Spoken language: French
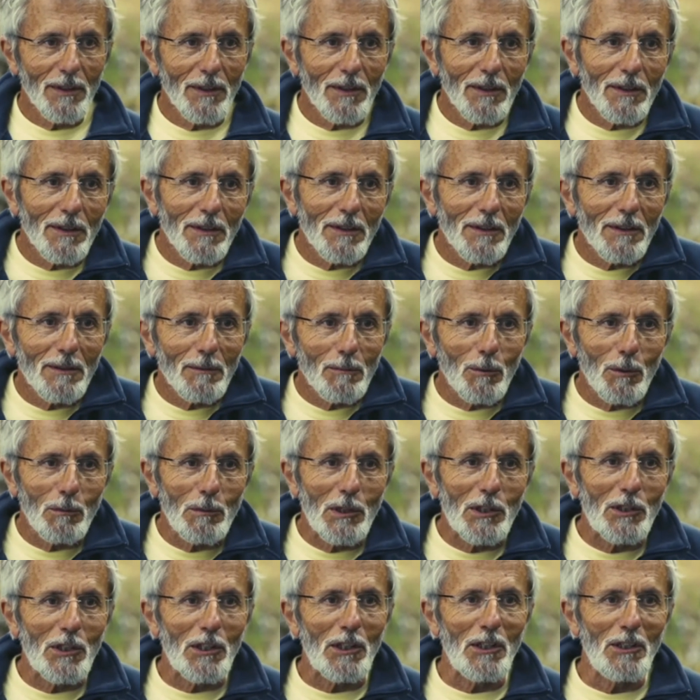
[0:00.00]
euh,
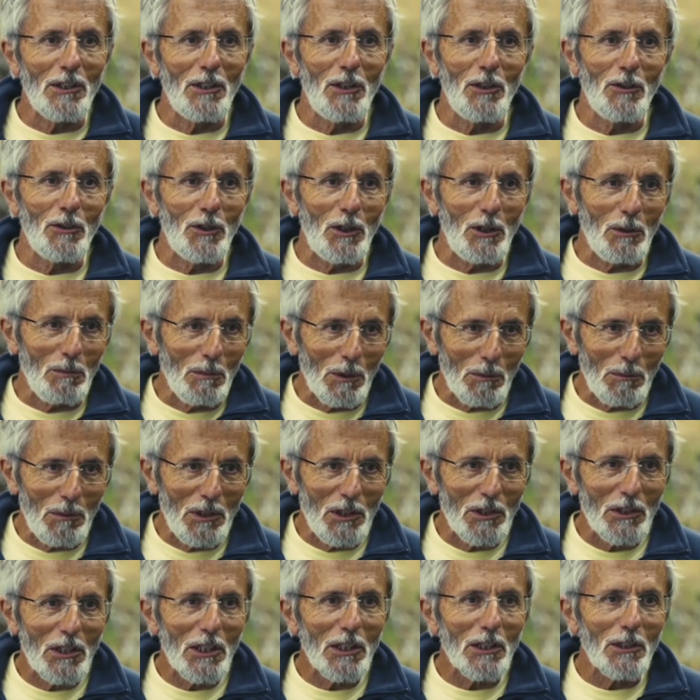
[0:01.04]
premier terrain d'entraînement
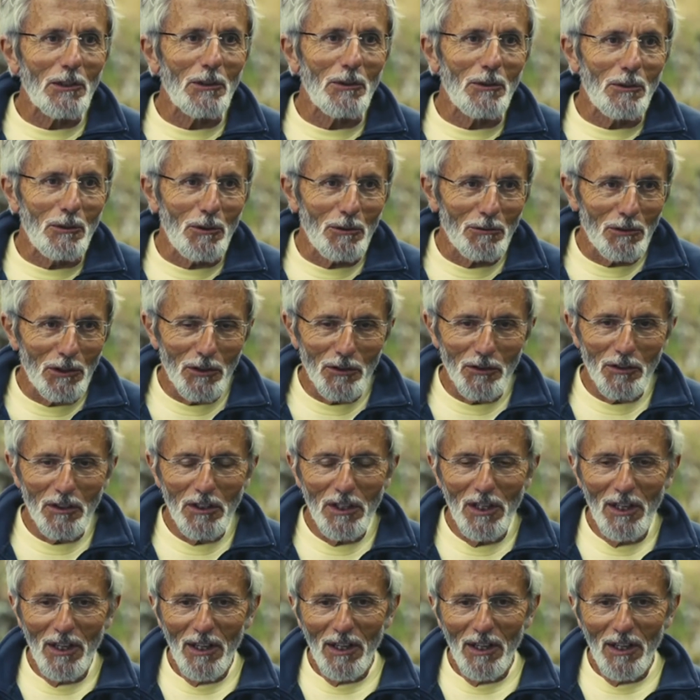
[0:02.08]
militaire euh, de France.